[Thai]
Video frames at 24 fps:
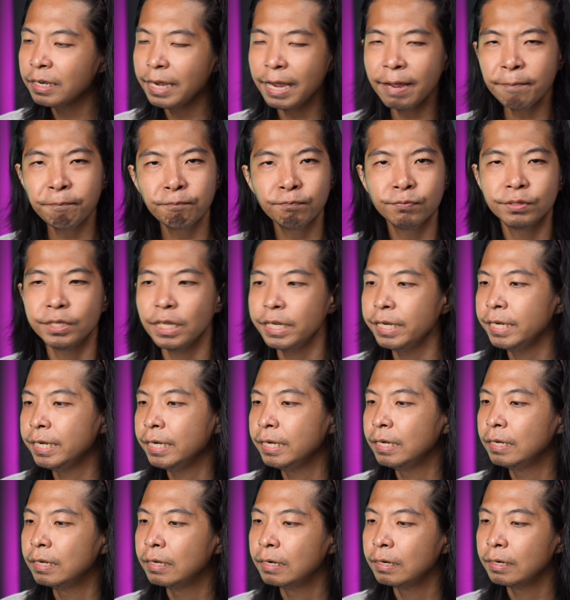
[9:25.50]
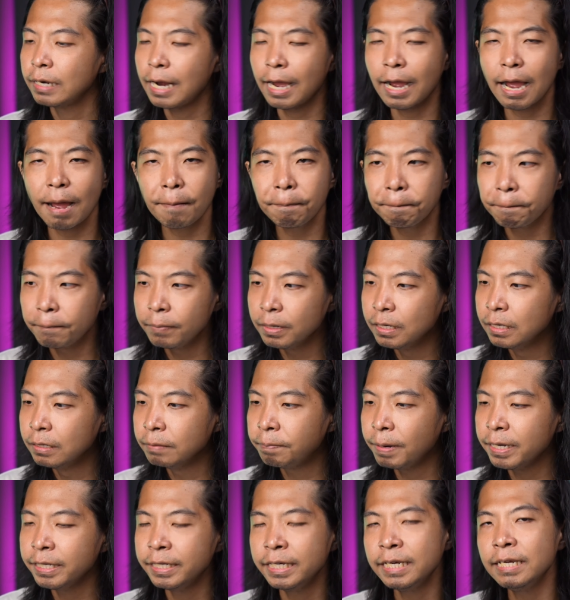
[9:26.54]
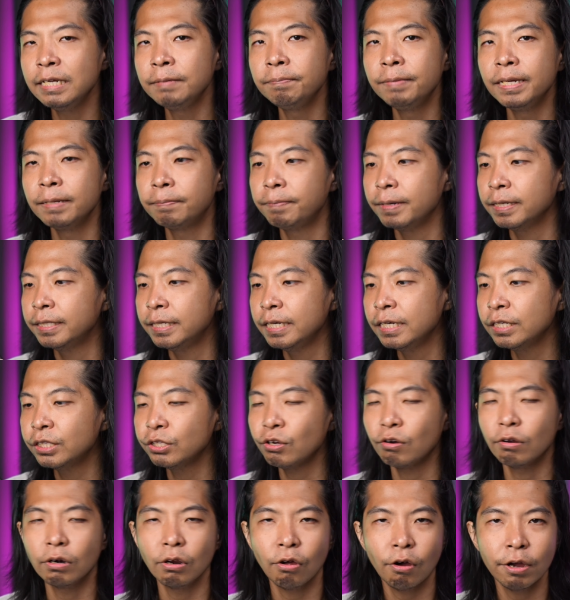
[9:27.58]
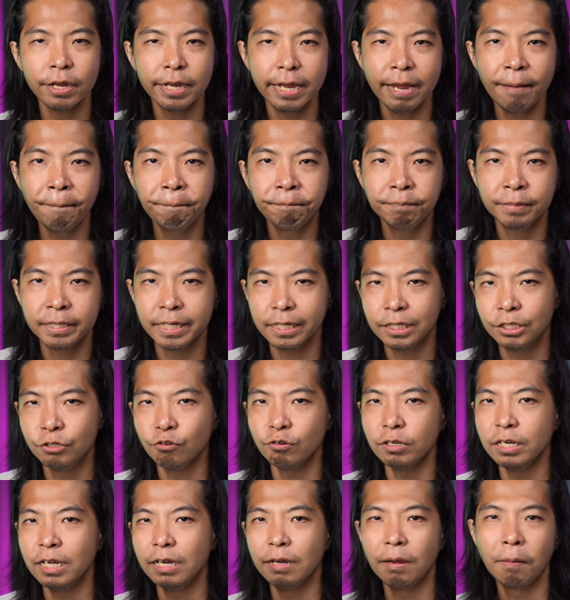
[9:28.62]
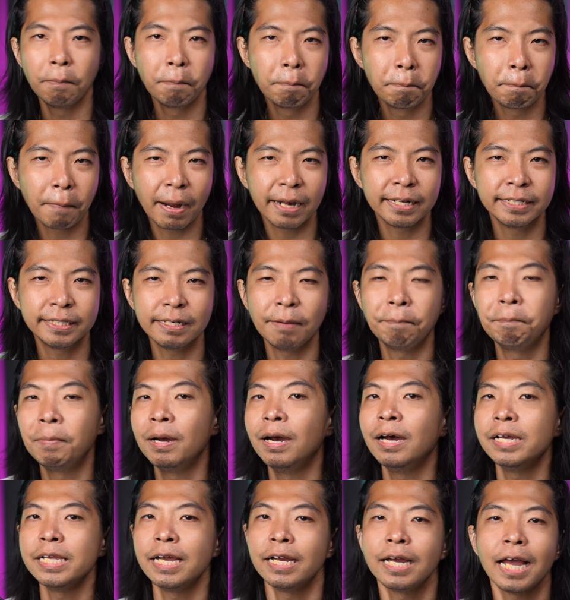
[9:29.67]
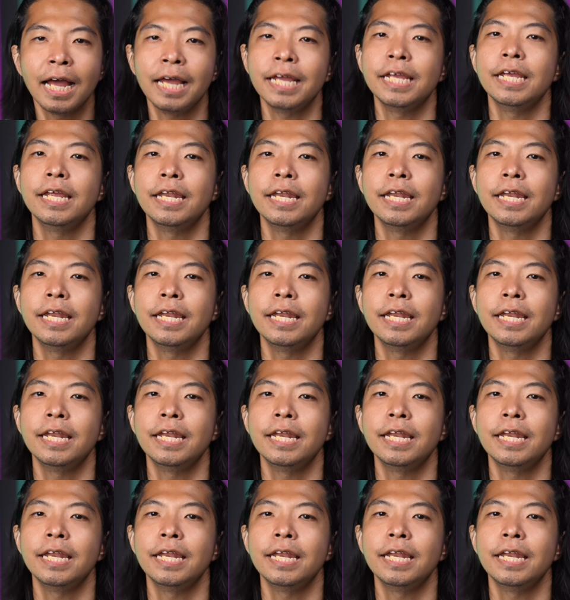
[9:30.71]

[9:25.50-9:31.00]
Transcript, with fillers: ง f4 นะครับ หรือไปที่บีดไปที่ 200 f7.1 มันจะเบอร์ยังไง